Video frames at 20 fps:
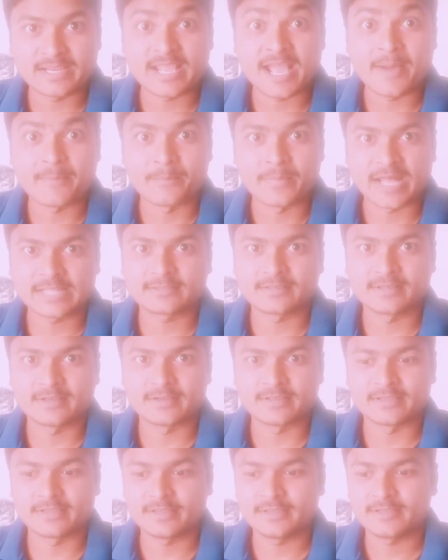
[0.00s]
हम बात
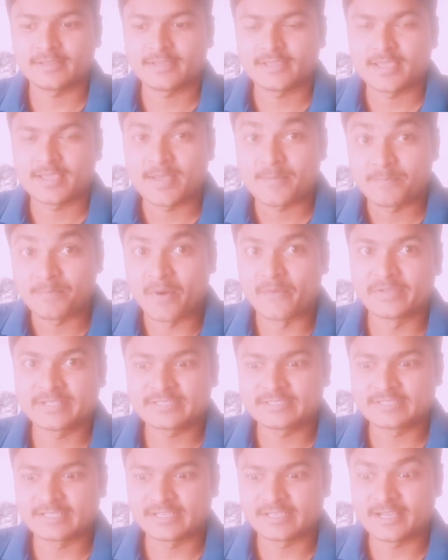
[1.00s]
करेंगे पवन
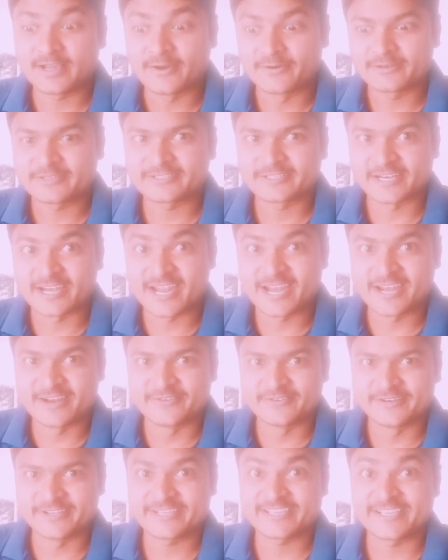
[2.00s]
सिंह और सनी
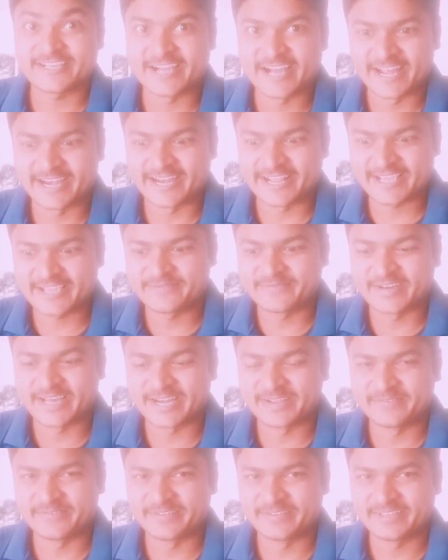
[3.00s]
लियोनी के गाने के
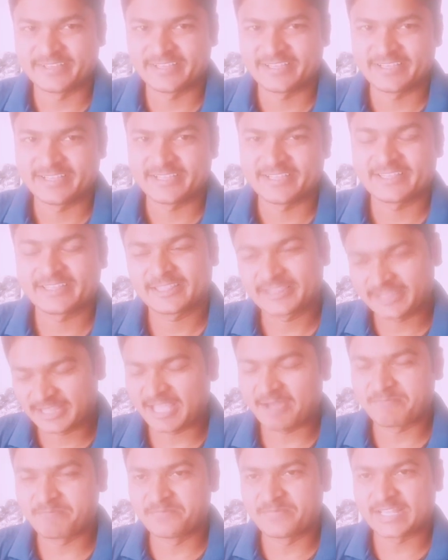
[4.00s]
बारे में
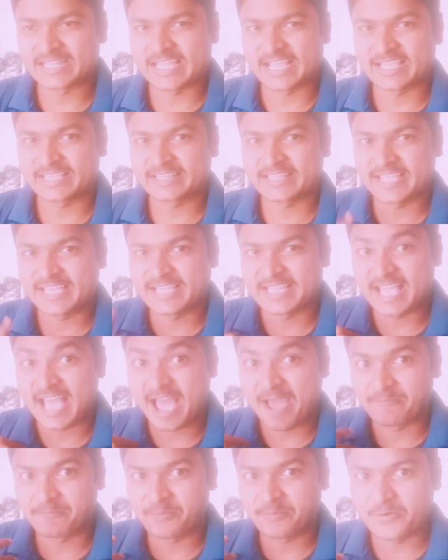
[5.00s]
तब बताते हैं
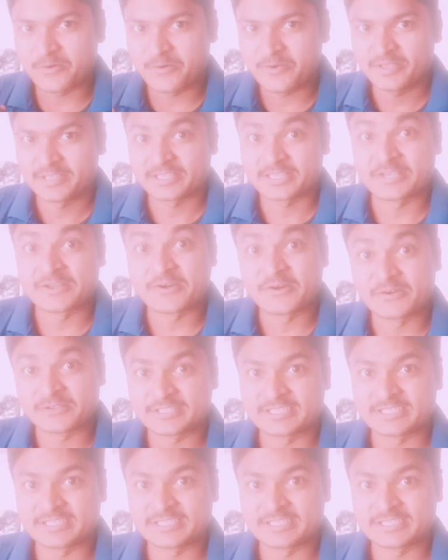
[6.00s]
आपको कौन